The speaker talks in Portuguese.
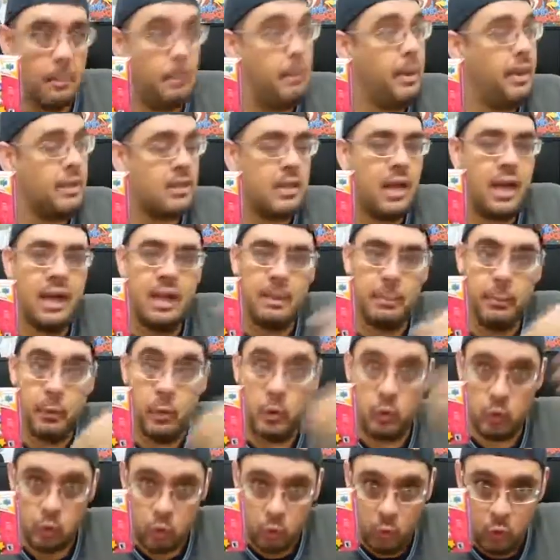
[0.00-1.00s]
batalha
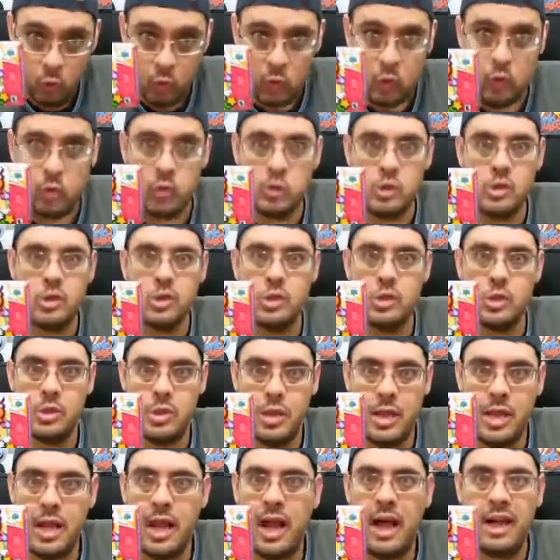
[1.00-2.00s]
por turnos,
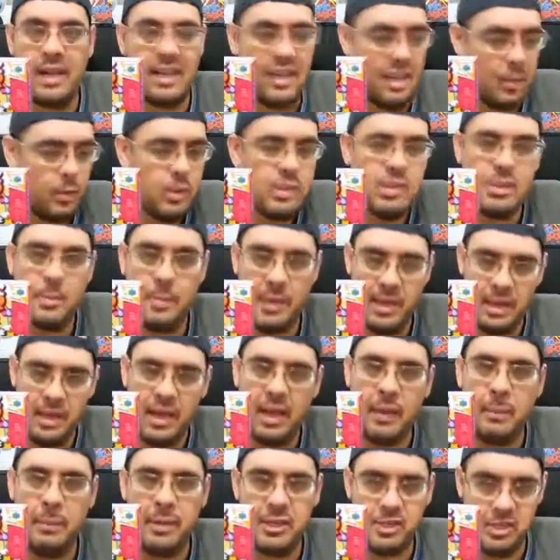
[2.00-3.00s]
aquela coisa bem
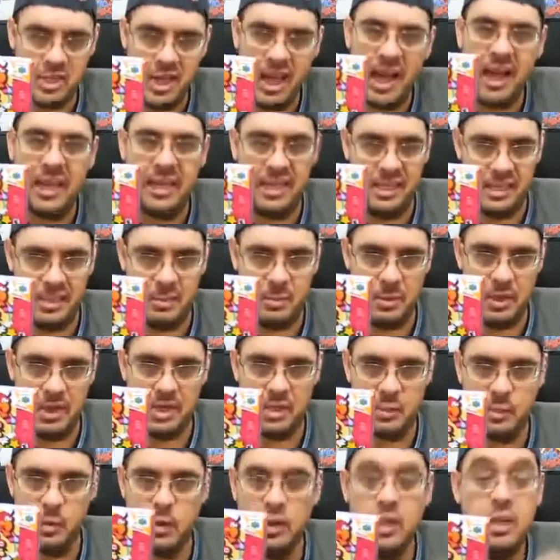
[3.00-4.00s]
RPG raiz
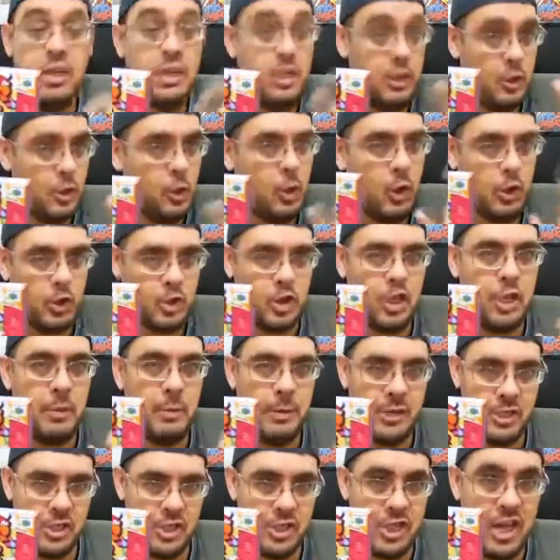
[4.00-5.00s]
mesmo eu gosto de
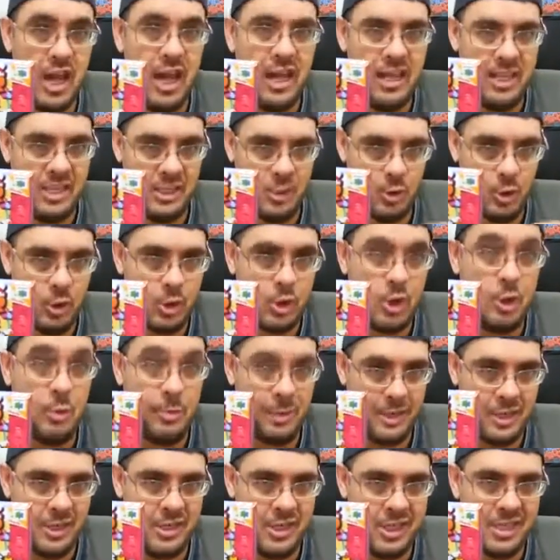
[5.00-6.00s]
RPG de raiz, gosto de
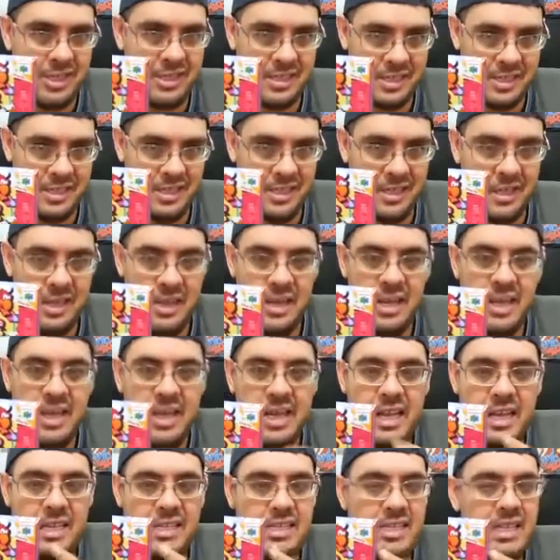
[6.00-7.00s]
RPG assim.
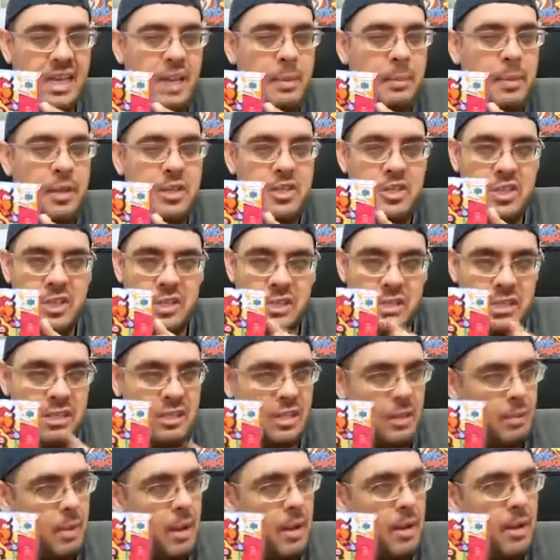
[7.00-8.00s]
Esses RPGs que
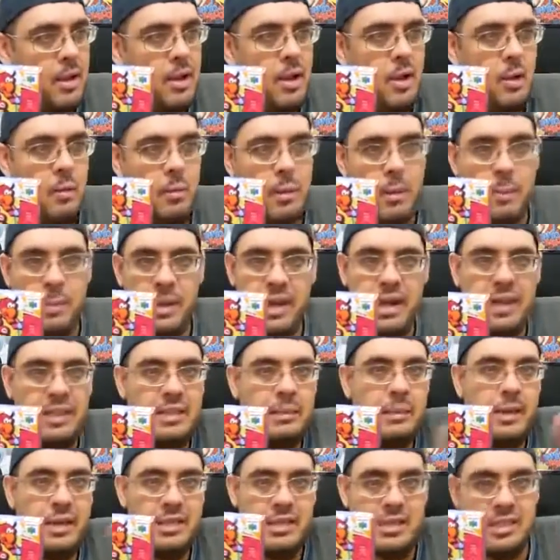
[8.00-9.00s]
tem uma, uma pegada
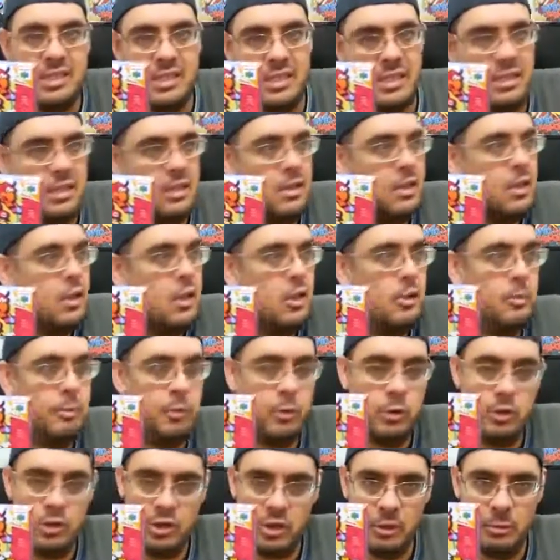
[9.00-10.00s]
mais assim,
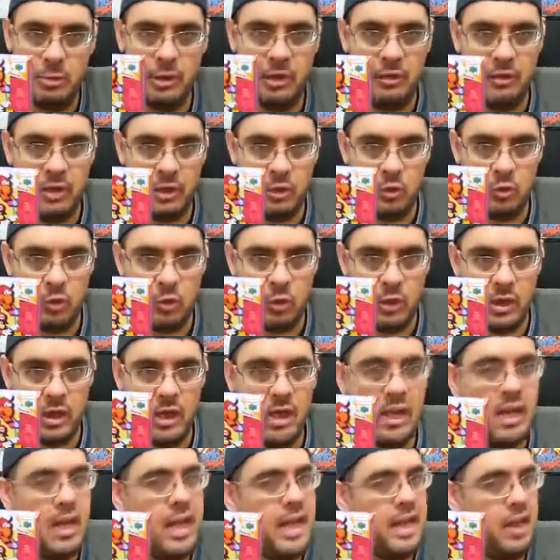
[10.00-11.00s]
puxando pra
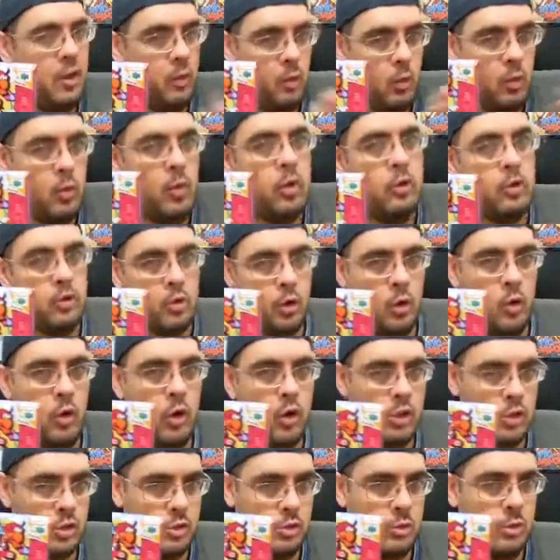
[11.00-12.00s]
aventura, é um ou outro que eu
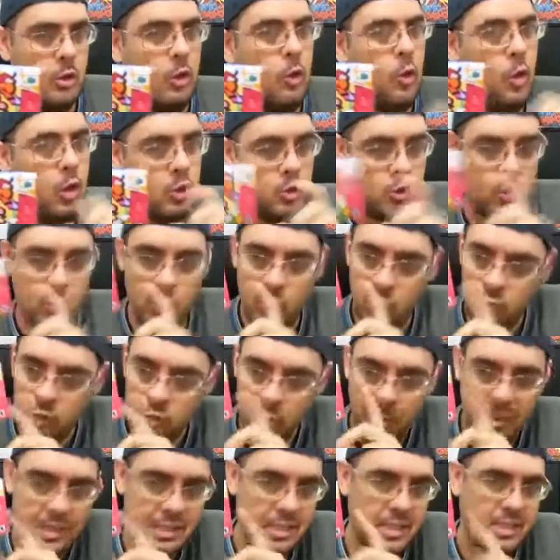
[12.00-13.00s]
gosto, que eu gosto
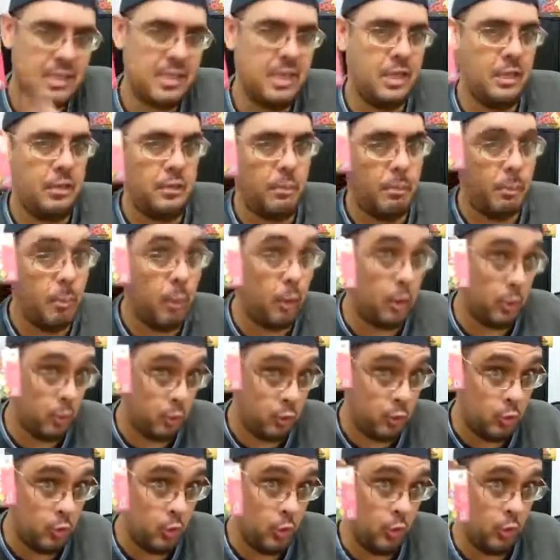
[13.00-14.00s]
muito mais assim, por
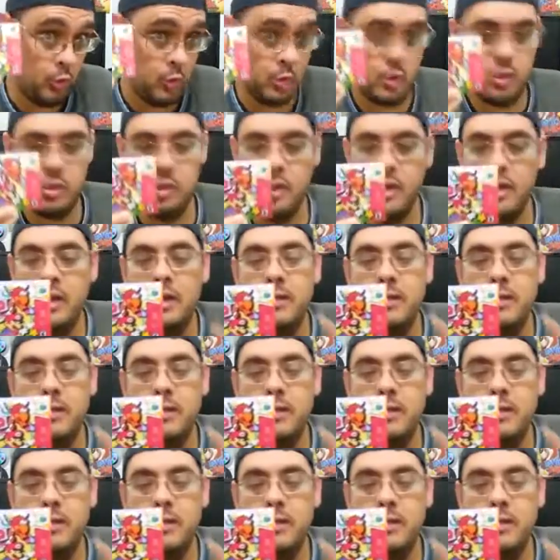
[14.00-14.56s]
turnos.